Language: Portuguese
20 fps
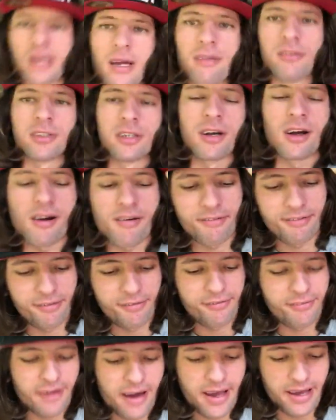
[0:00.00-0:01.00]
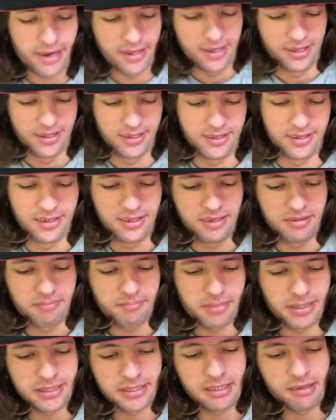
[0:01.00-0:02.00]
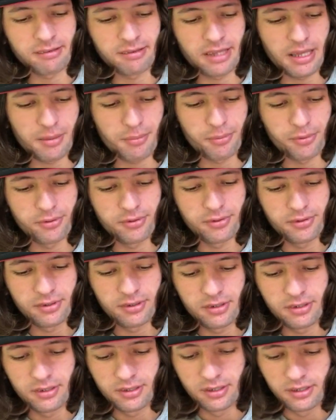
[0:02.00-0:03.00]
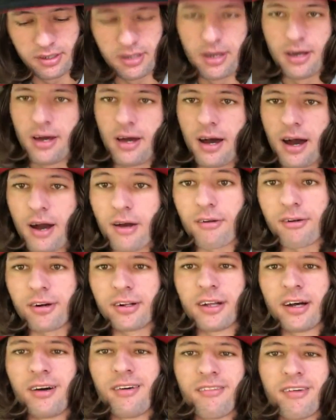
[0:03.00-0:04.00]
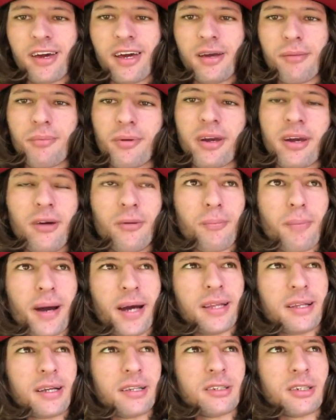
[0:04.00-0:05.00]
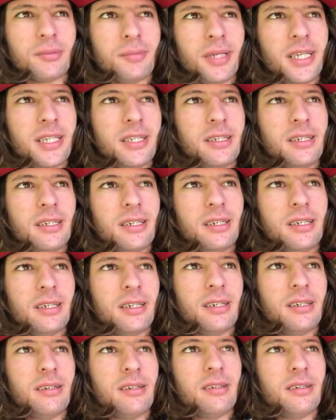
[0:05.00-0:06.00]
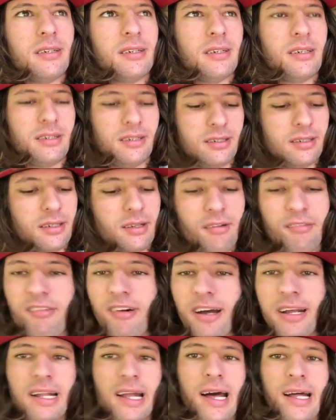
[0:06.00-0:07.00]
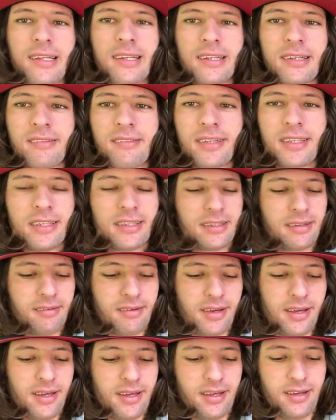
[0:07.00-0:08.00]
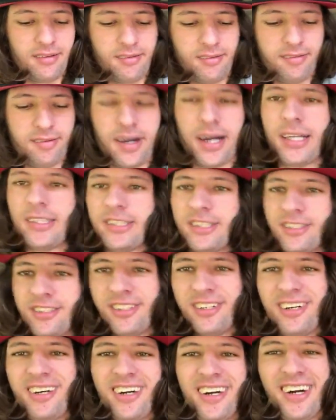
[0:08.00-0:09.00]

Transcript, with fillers: É, eu vou jogar um Free Fire. Passar um tempo. Acordar o velho, porque o pai tá dormindo. Não faz nada da vida também. Vadio.